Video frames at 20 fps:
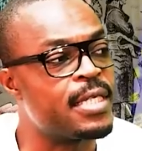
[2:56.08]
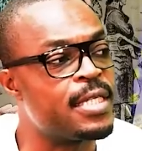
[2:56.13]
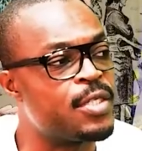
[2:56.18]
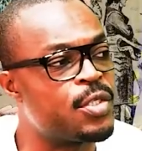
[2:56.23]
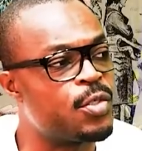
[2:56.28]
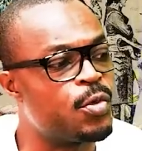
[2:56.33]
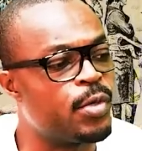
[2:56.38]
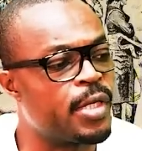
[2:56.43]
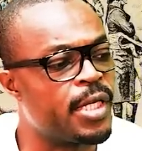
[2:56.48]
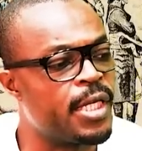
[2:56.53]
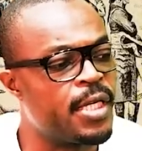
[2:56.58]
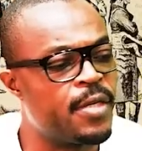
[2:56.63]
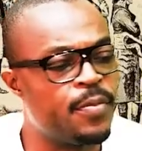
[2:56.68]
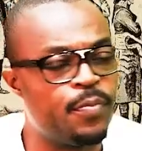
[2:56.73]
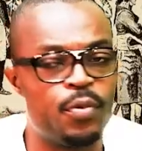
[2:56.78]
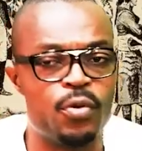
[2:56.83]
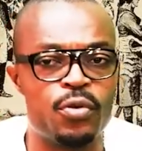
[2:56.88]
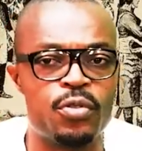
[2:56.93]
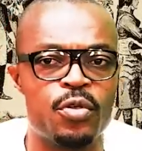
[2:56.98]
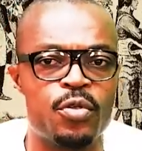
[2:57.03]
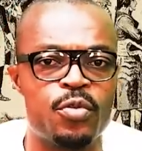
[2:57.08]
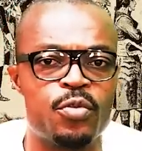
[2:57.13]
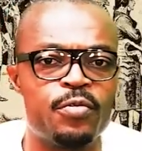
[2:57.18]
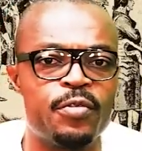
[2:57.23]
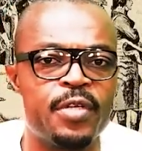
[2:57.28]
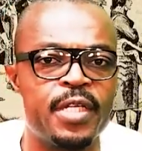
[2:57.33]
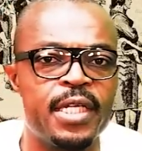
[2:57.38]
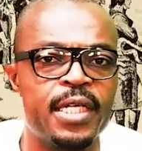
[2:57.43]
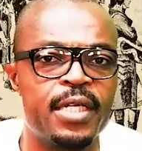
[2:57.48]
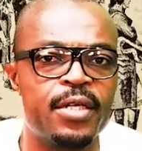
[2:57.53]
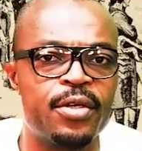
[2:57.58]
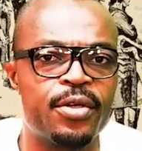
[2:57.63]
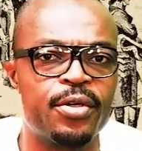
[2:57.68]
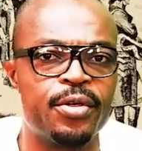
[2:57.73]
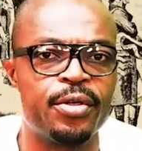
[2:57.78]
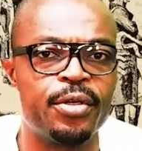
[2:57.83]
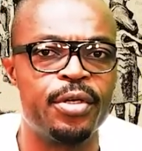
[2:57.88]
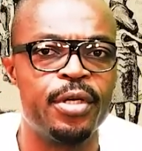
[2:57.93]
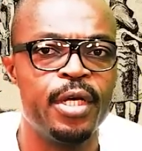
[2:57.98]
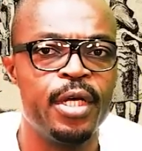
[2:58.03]
historique pour se souvenir
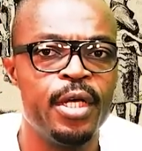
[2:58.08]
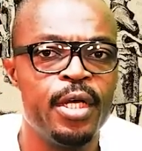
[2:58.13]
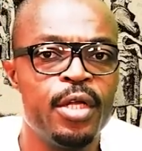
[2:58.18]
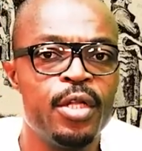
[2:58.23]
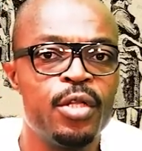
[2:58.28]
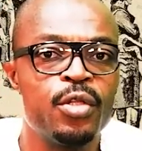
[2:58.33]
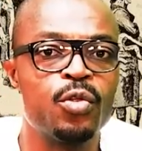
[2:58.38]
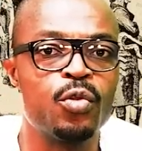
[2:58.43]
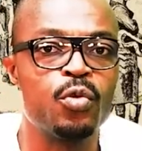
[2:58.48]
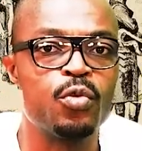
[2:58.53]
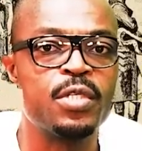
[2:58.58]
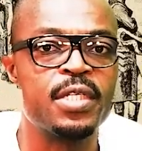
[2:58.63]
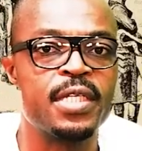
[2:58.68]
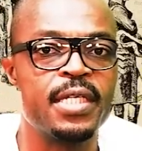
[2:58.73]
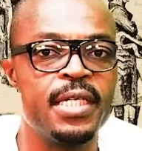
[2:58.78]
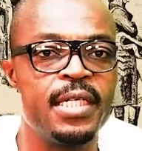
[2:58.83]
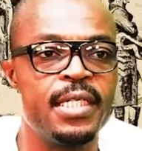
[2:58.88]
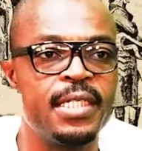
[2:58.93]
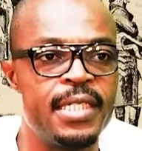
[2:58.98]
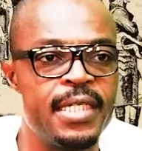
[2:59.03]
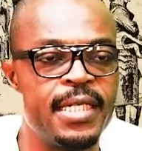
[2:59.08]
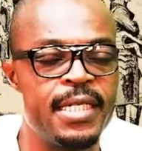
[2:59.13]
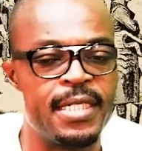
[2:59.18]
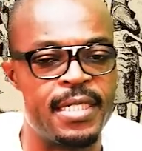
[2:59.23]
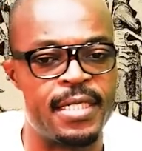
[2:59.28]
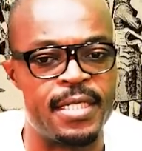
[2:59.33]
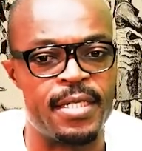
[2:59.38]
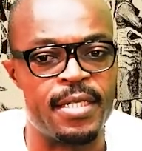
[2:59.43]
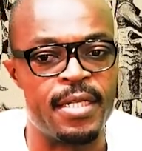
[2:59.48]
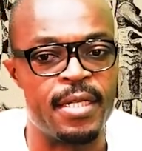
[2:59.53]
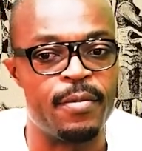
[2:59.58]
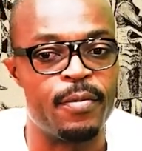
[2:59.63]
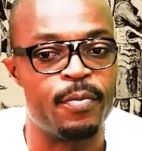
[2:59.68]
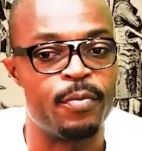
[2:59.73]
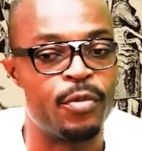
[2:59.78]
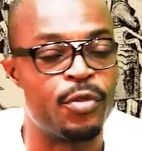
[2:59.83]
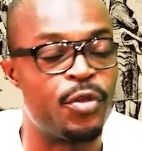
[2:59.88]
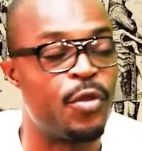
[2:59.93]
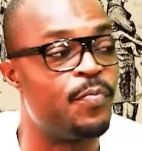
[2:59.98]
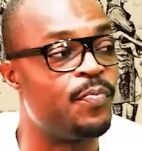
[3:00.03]
que tout ce qu'ils disent
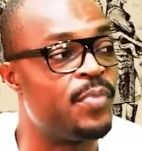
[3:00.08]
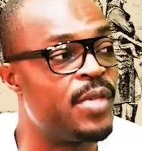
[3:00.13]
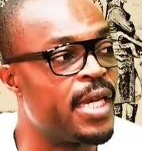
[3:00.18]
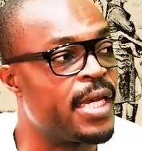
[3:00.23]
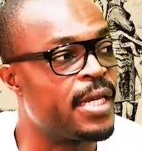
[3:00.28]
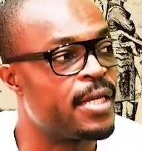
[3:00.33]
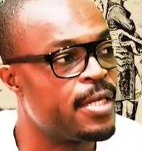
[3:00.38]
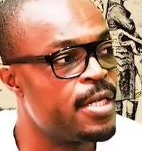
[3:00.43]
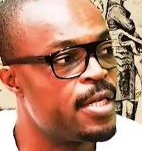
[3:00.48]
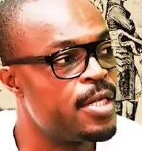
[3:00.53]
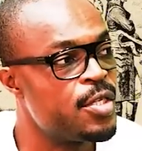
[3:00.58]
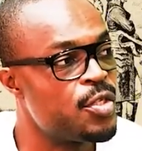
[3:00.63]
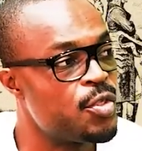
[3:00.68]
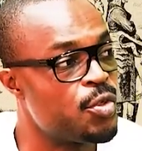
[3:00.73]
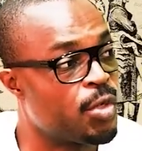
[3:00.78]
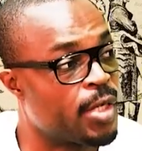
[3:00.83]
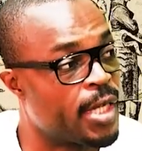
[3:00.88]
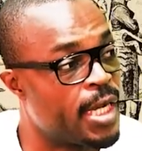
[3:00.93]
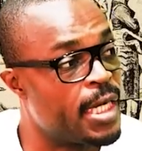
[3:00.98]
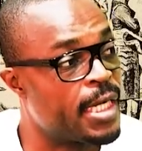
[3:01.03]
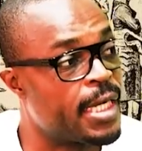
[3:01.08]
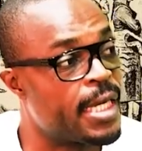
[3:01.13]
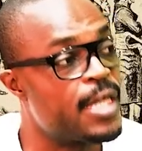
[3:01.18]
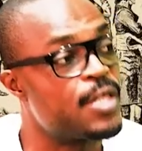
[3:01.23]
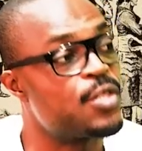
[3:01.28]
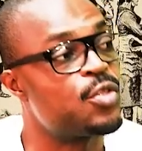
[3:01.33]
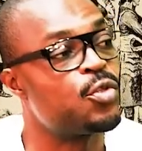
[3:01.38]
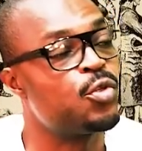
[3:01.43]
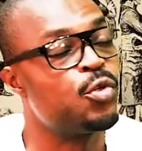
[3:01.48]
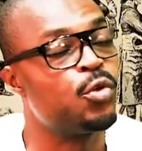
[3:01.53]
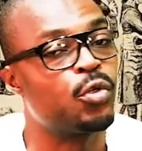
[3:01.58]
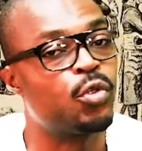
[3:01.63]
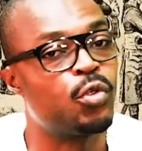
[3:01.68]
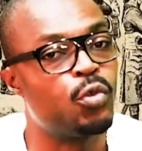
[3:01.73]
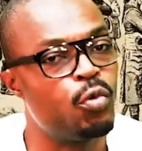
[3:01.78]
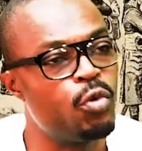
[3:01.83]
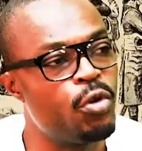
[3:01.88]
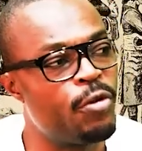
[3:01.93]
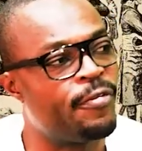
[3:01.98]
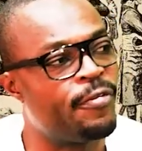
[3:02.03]
de bien sur quelqu'un, surtout de